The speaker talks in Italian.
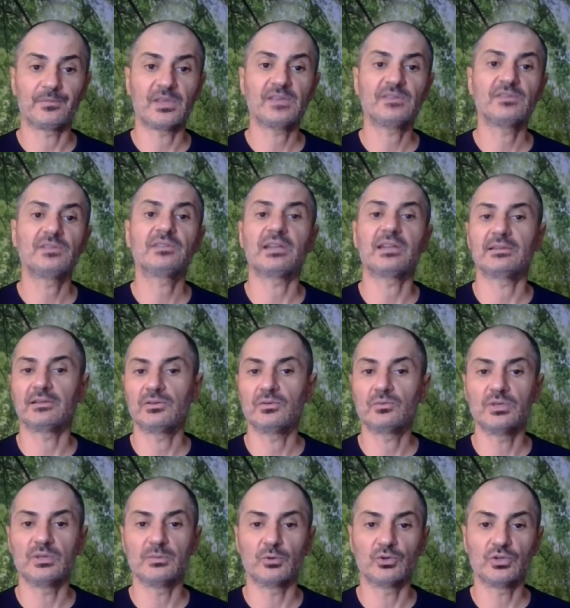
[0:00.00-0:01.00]
e si tratta di
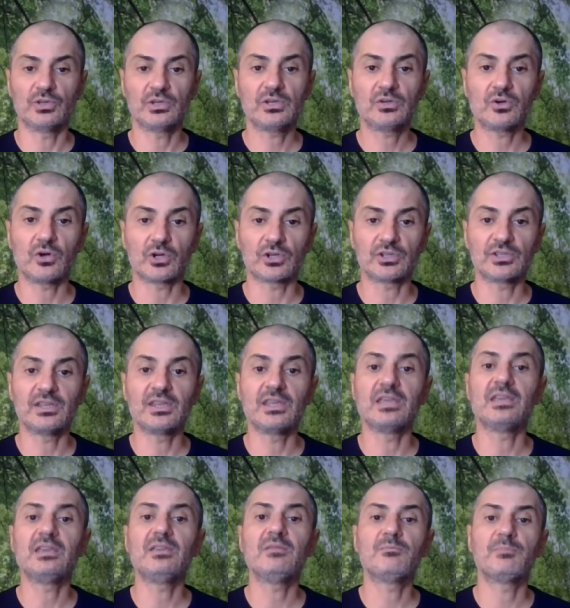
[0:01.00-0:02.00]
un libro di ricordi e
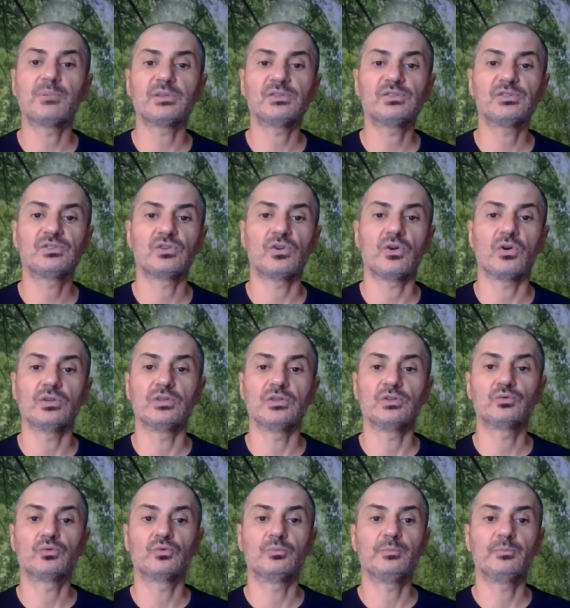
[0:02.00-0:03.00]
di impressioni
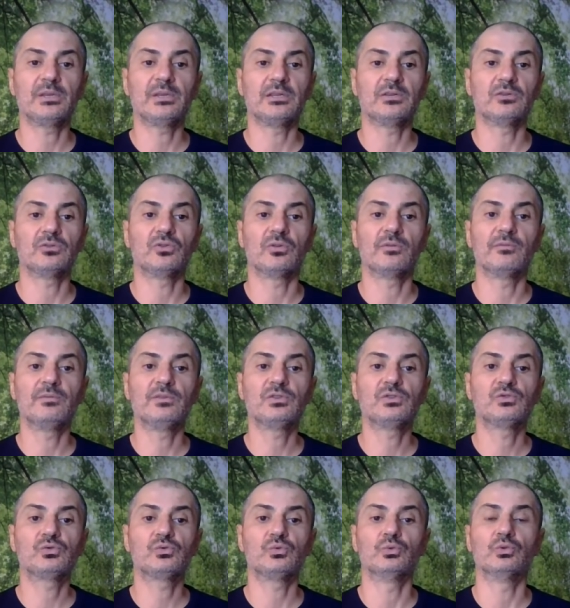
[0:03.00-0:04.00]
sul periodo
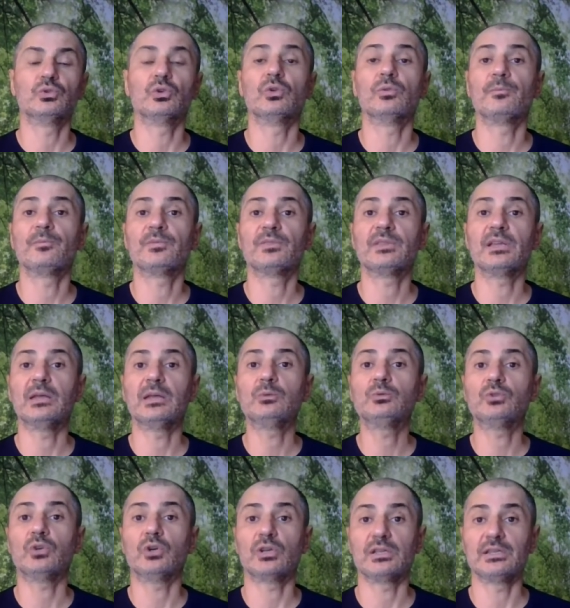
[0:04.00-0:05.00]
vissuto
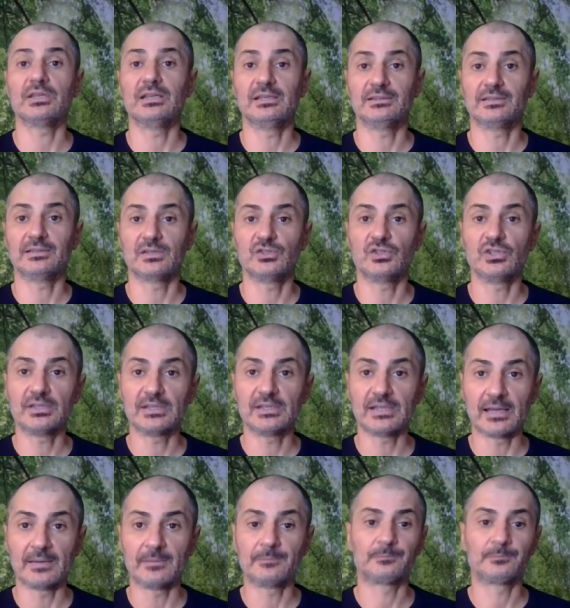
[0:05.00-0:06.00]
dall'autore nelle tre
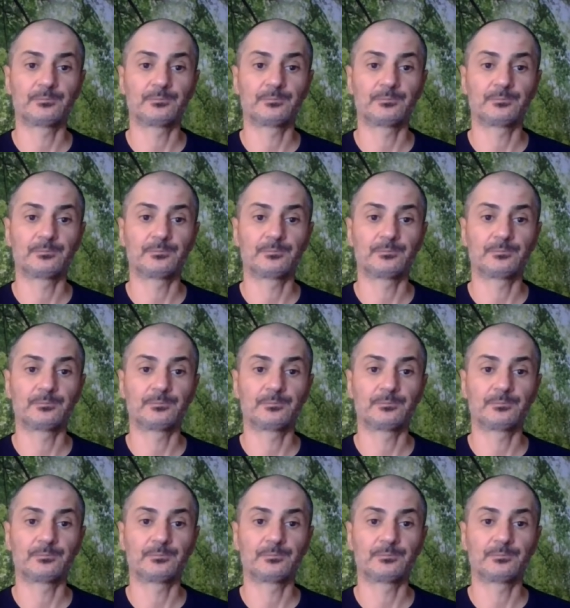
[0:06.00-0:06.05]
città.